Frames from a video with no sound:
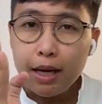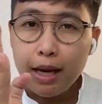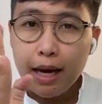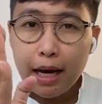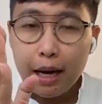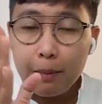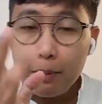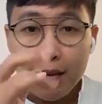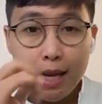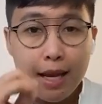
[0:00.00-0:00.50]
ปัญ
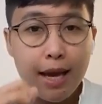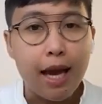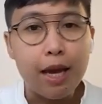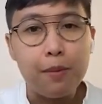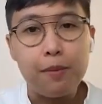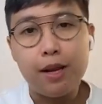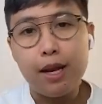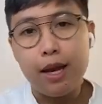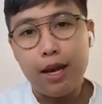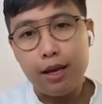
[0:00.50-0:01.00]
หาไม่ได้
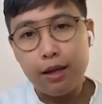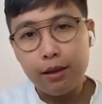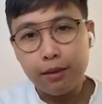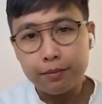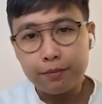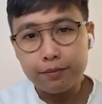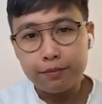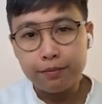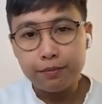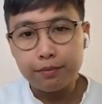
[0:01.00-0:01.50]
หายไปไหน
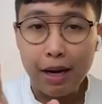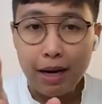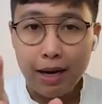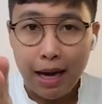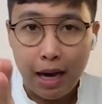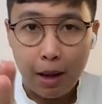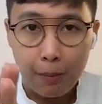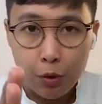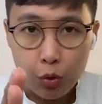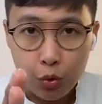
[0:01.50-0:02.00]
ปั
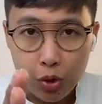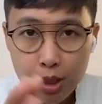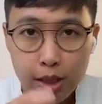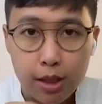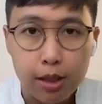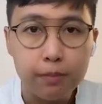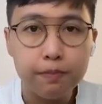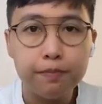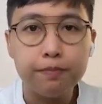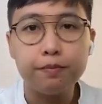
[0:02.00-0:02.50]
ญหามันอยู่
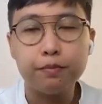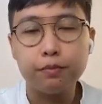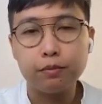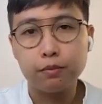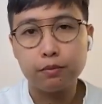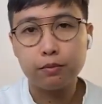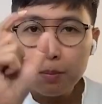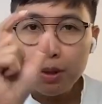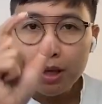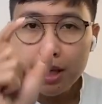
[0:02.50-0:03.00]
ที่เดิม
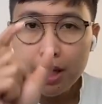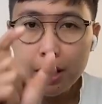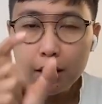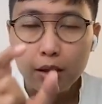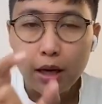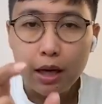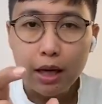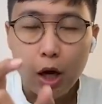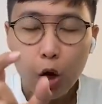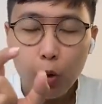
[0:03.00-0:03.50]
เพีย
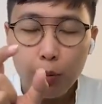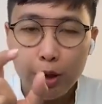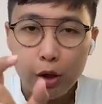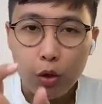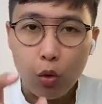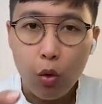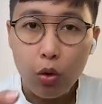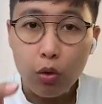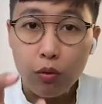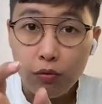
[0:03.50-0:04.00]
งแต่เรา
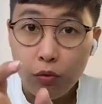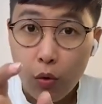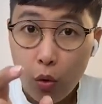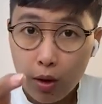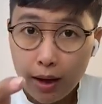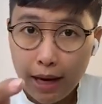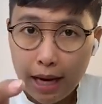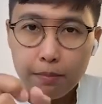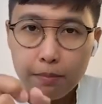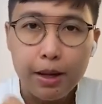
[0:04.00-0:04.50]
เป็นคนโฟ
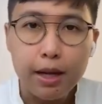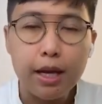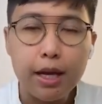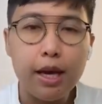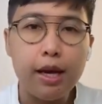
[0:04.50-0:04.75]
กัส